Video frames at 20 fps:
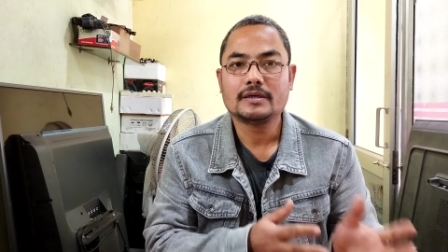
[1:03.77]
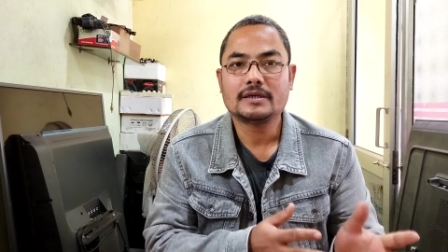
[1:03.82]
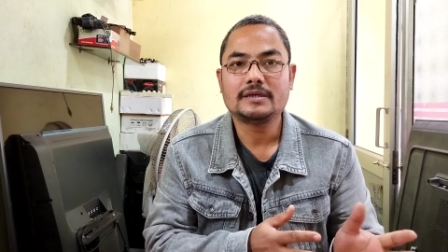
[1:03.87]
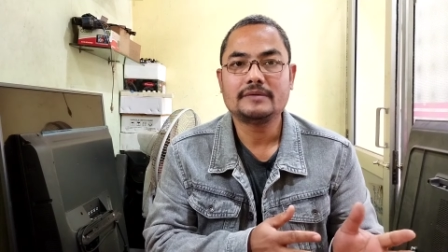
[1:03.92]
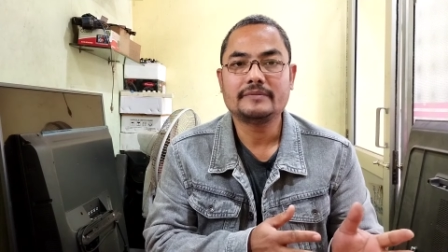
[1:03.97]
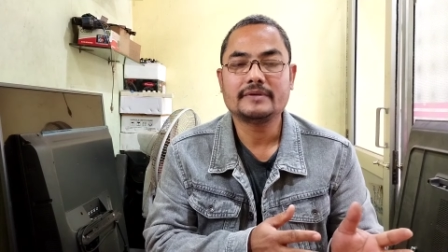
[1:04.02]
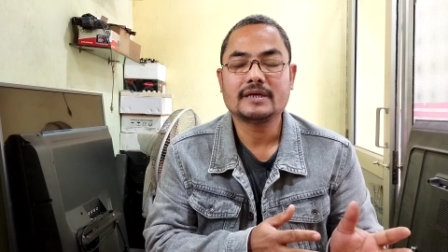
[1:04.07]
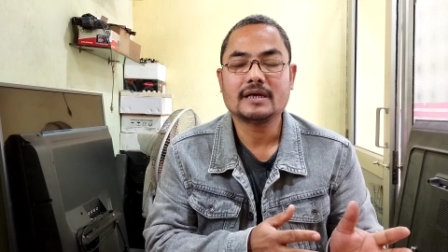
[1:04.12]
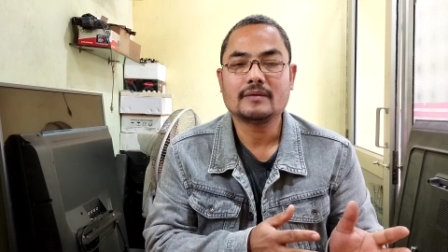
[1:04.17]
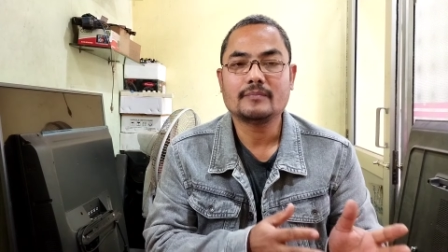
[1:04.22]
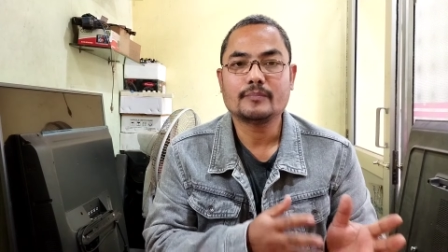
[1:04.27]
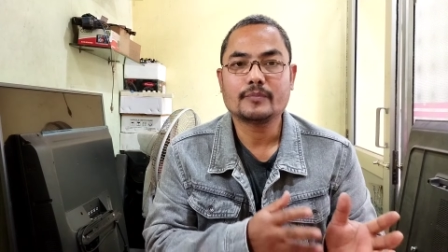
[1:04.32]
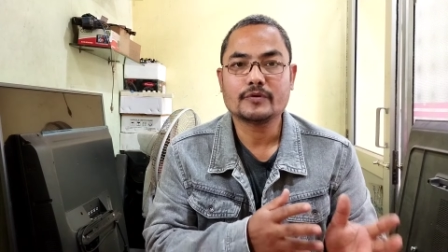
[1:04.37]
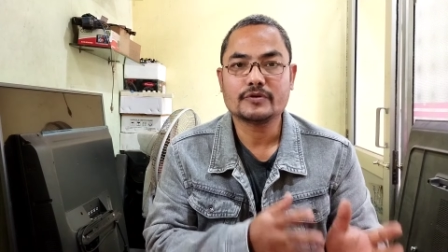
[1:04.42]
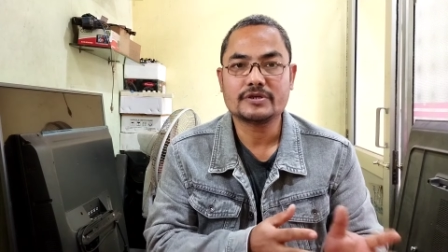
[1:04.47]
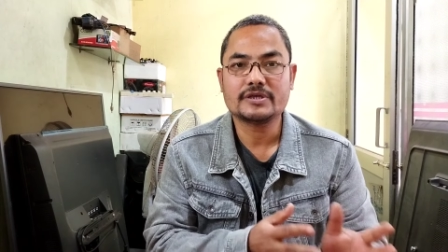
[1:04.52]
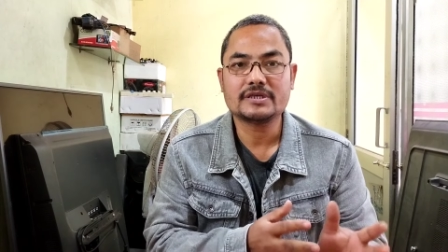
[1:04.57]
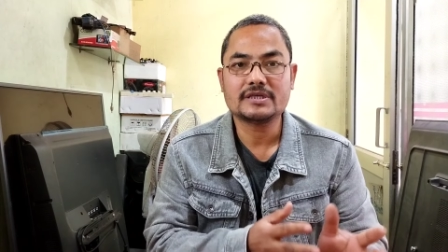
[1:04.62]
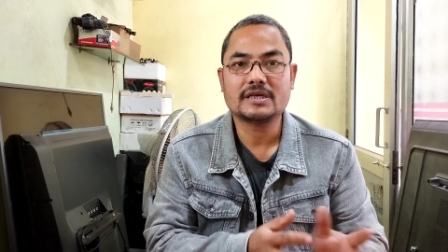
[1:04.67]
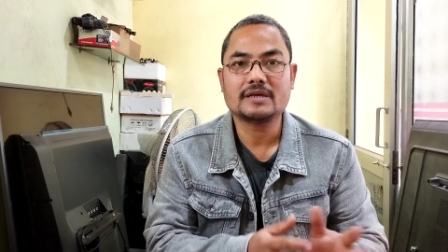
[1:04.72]
टीवी का
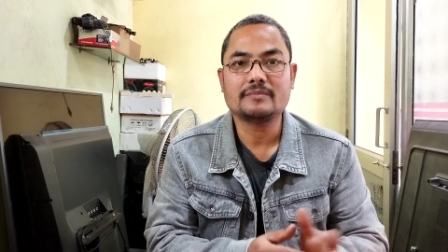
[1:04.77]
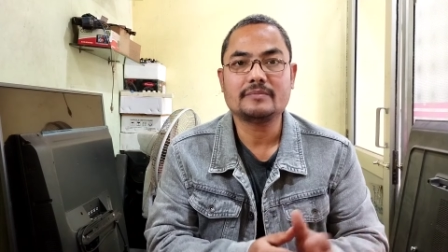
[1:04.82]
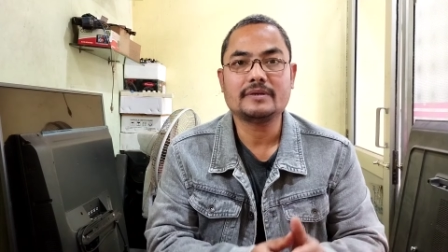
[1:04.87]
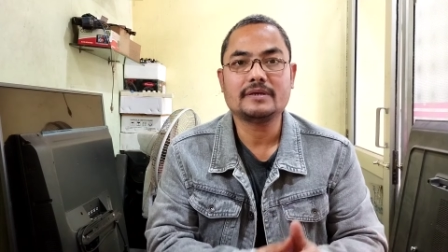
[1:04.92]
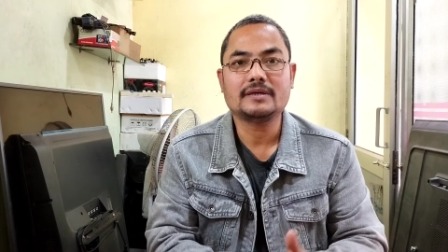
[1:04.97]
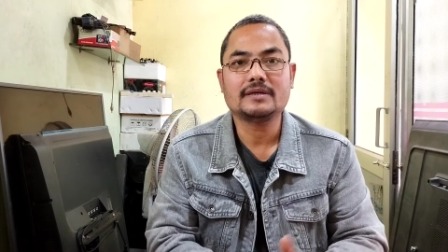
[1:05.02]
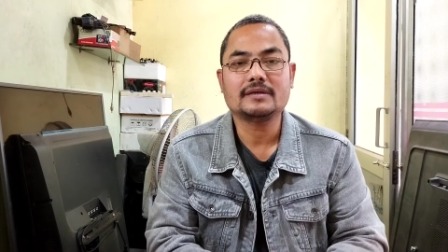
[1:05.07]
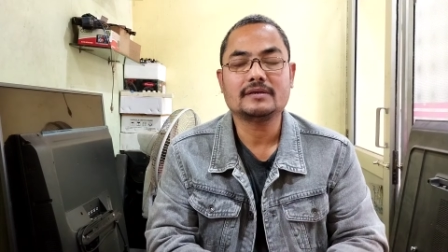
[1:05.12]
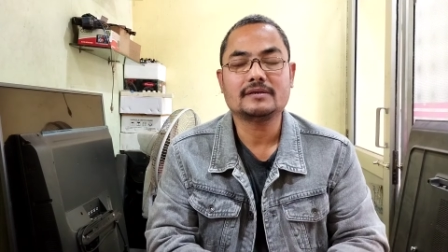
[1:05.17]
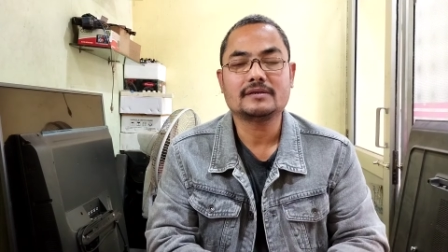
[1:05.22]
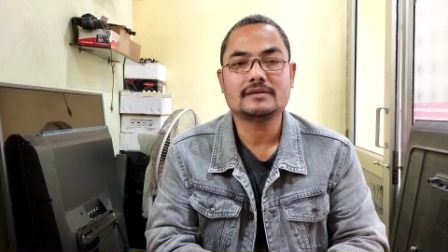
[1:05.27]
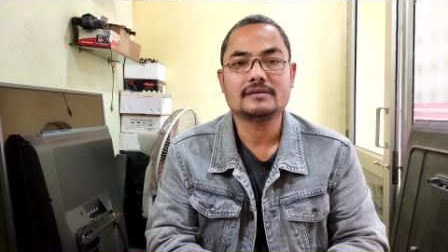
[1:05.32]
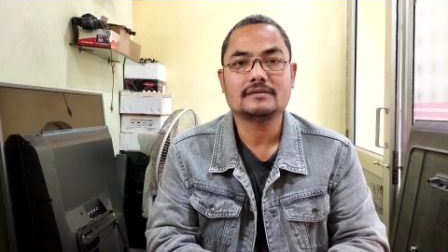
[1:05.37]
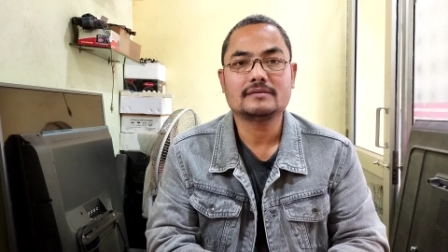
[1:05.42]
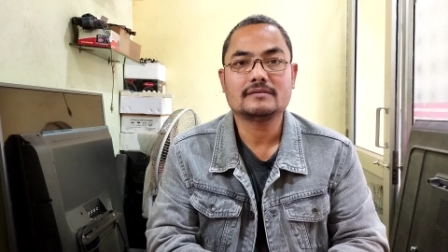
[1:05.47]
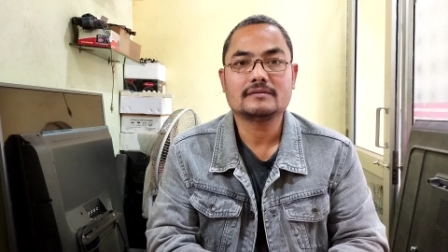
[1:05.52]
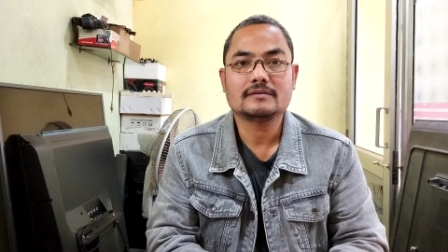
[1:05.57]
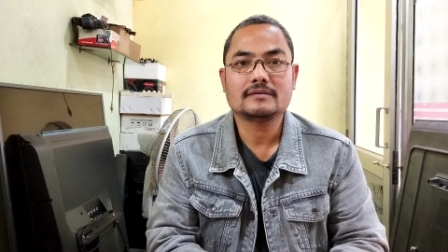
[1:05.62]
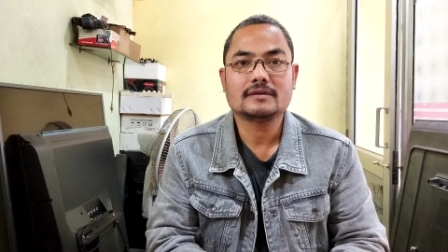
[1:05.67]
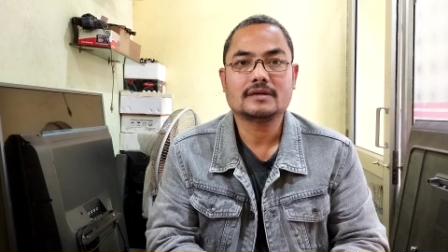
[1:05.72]
प्रोसेसर भी
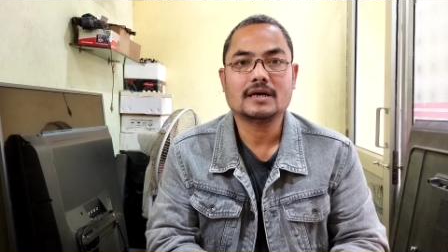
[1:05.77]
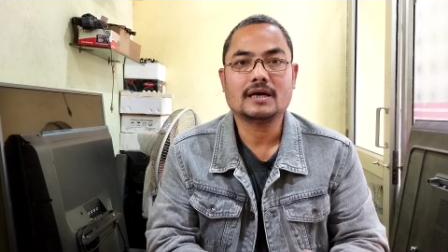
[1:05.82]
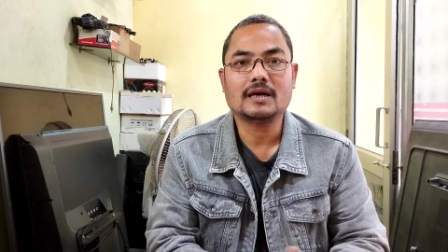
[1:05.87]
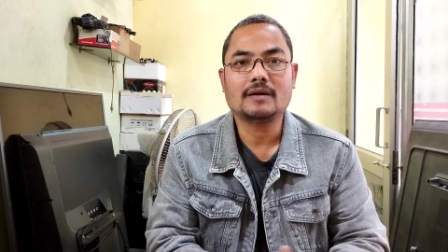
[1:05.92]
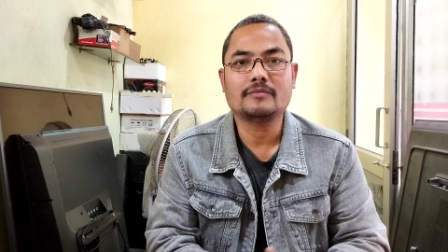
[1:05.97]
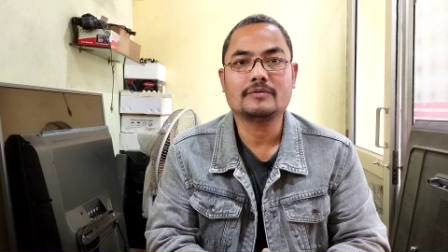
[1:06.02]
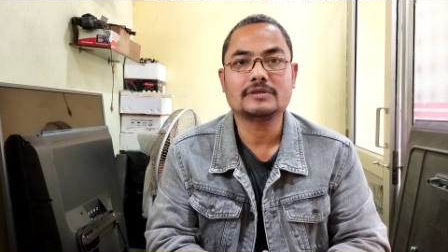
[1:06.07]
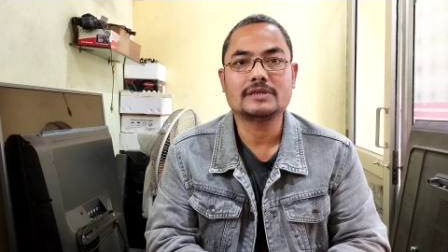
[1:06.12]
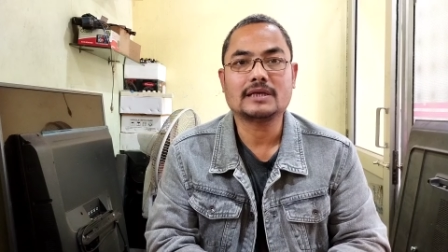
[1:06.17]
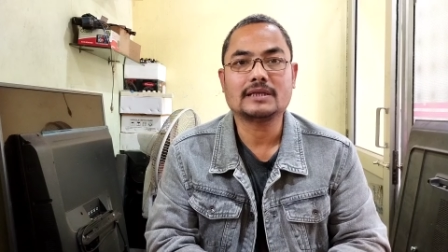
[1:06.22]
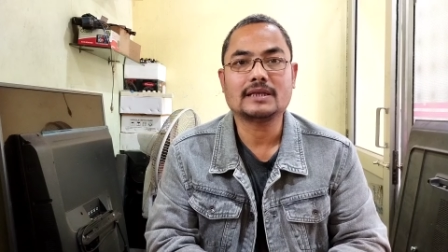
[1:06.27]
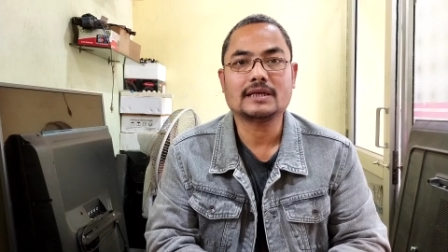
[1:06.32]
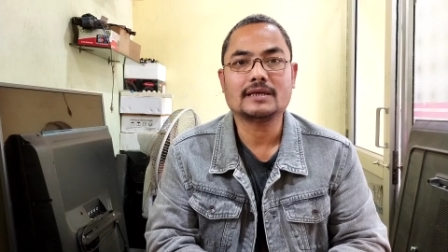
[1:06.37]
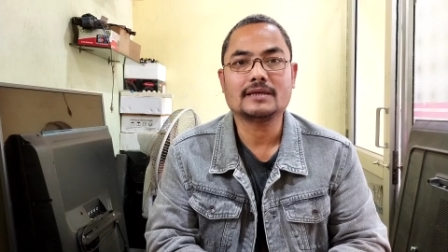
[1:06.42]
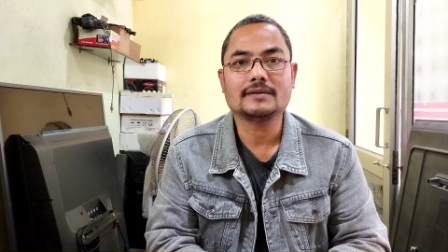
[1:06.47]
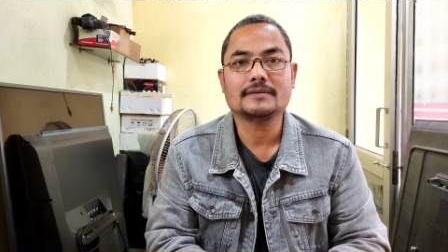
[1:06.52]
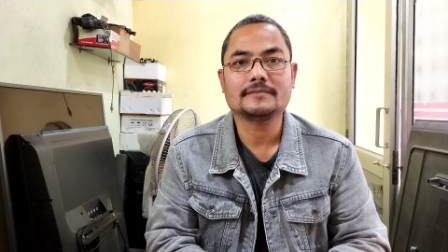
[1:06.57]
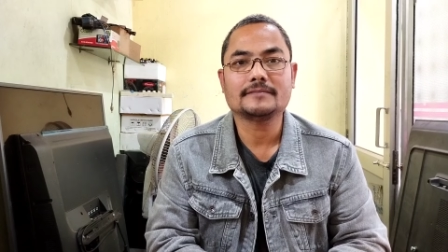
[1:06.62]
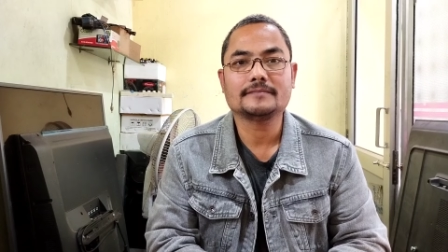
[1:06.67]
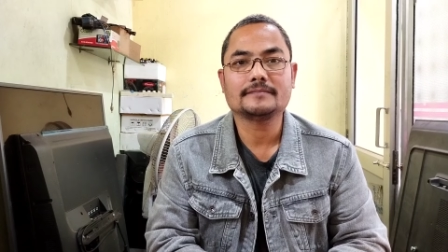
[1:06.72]
ख़राब हो जाता
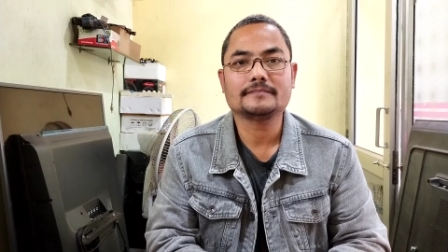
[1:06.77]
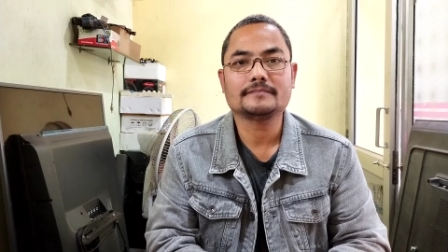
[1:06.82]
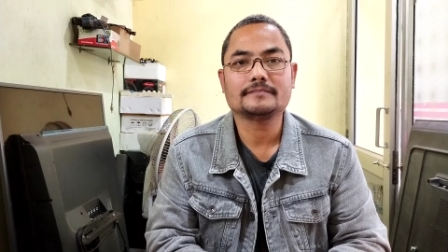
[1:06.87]
है